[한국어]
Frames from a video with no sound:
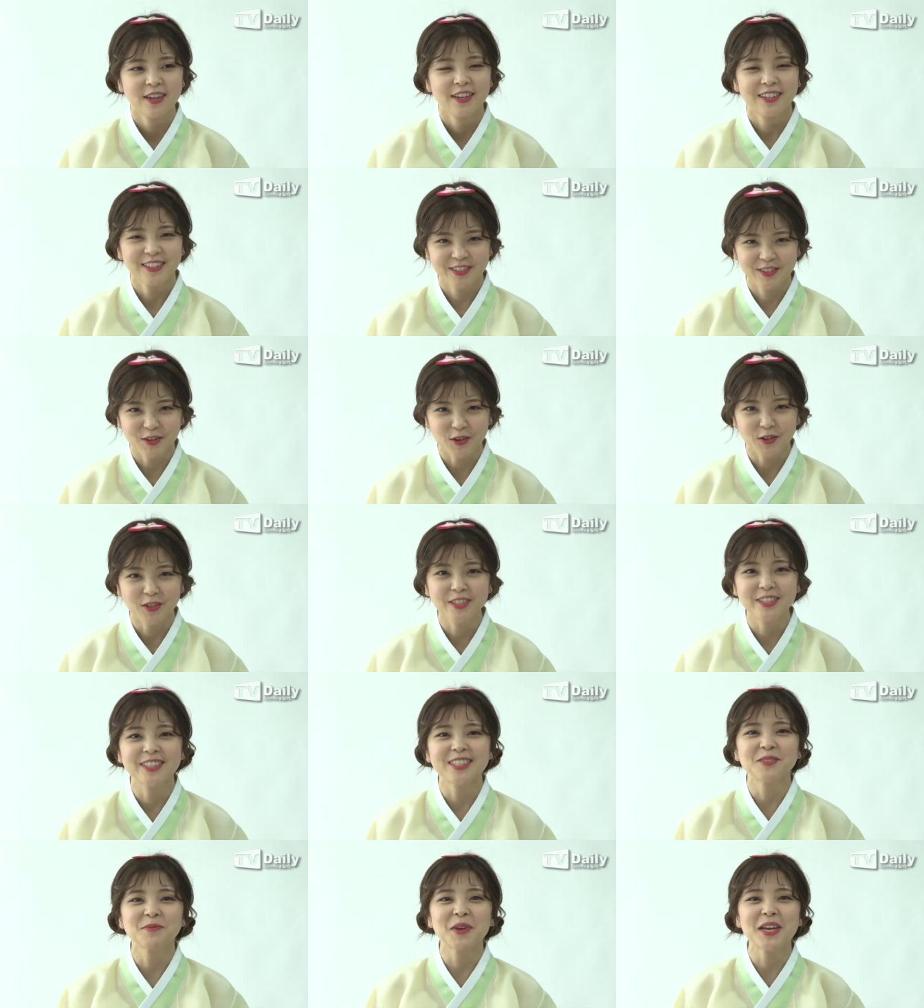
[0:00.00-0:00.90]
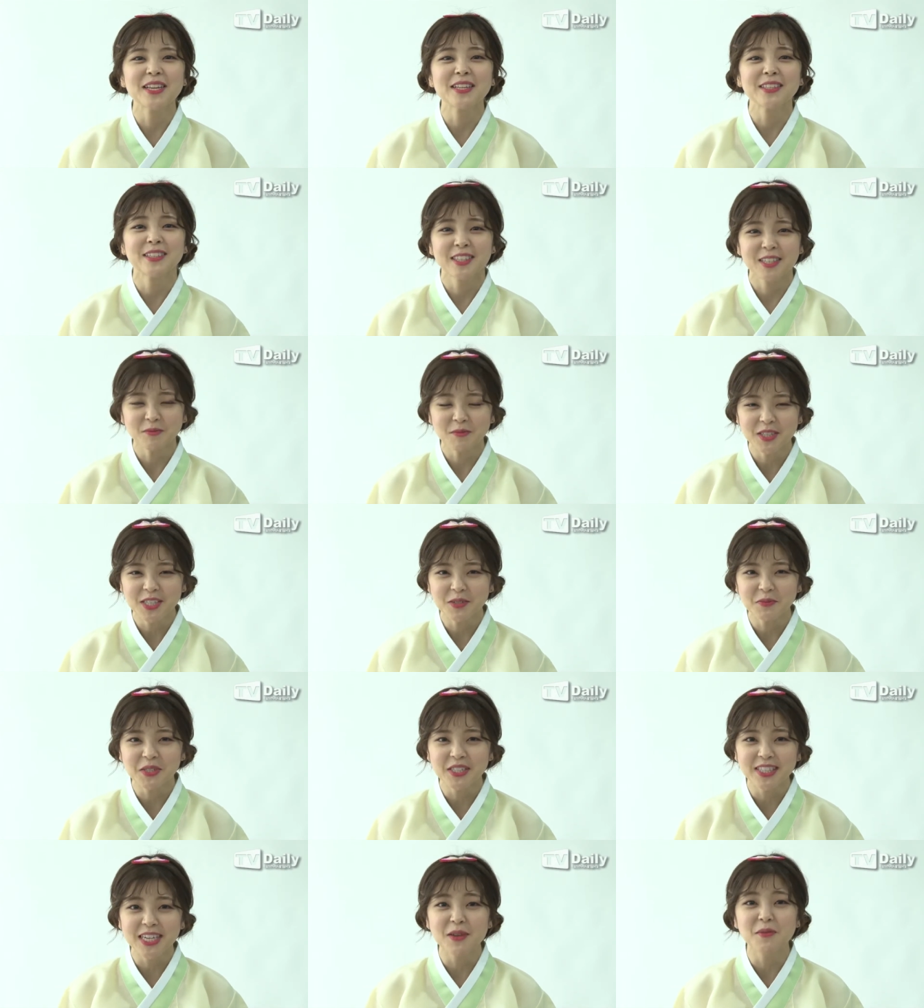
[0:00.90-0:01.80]
그쵸. 그치만
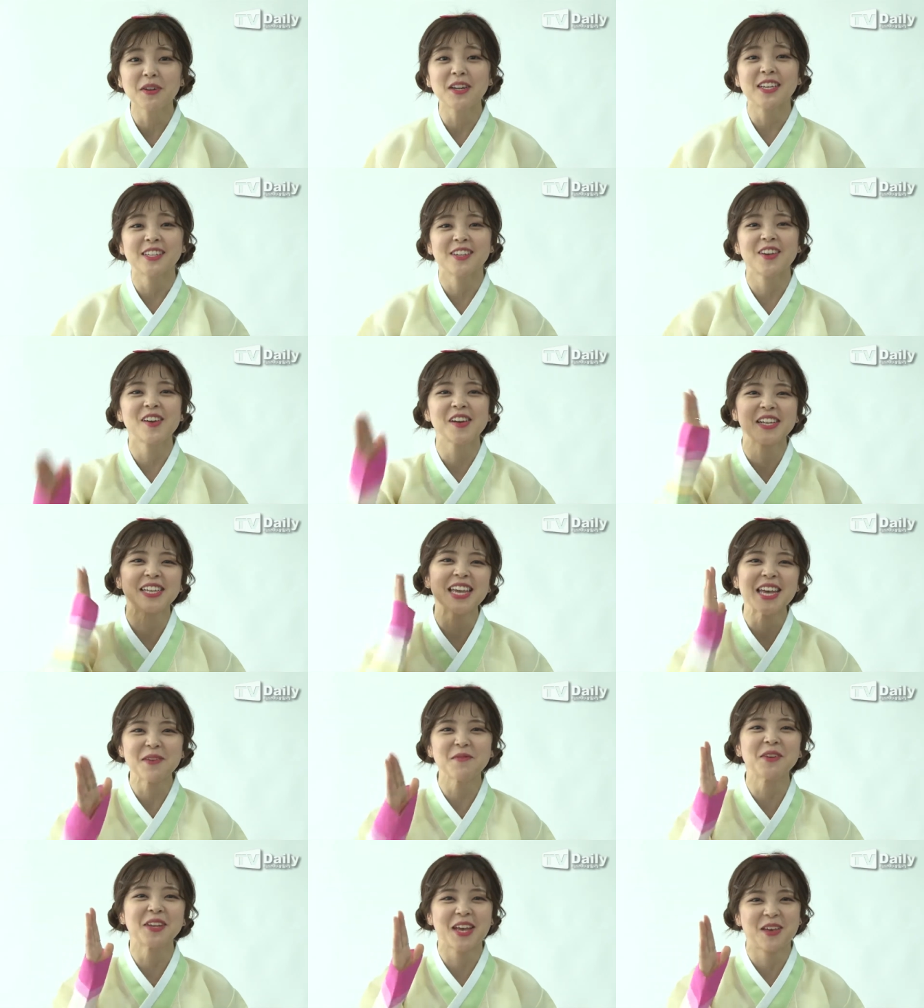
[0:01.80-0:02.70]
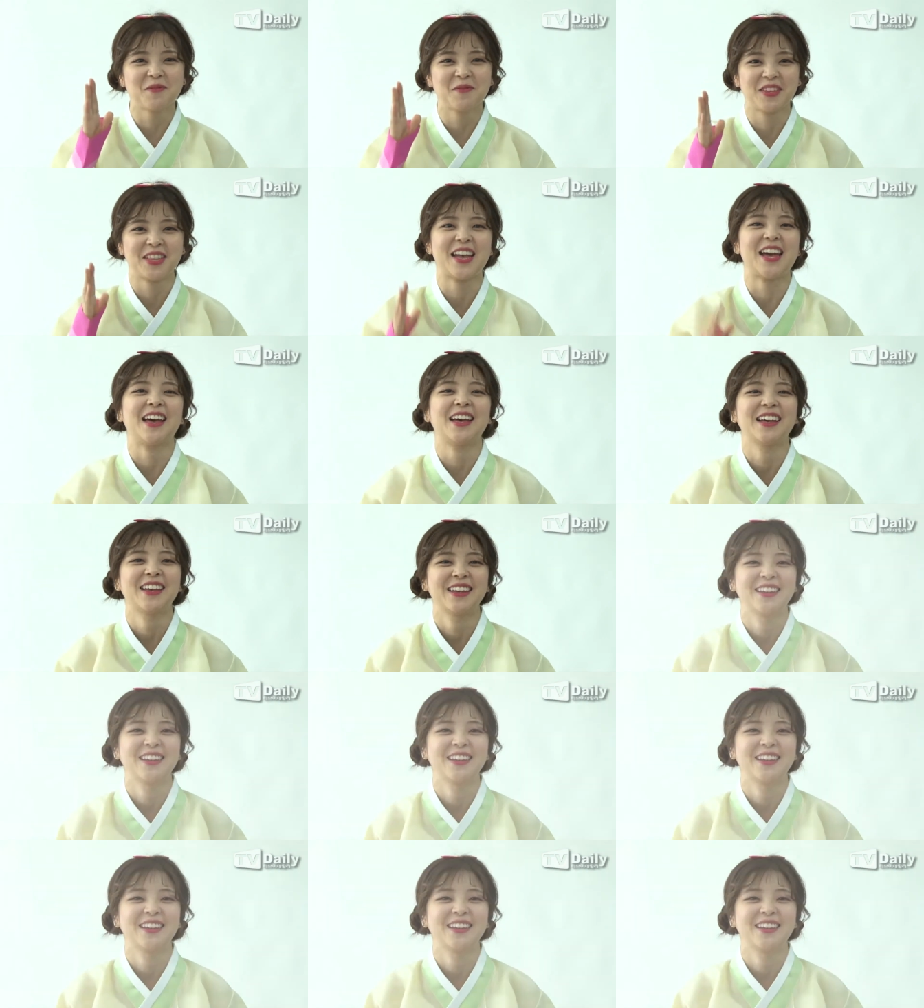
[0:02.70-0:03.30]
틈틈이 짬을 내서 게임을 합니다.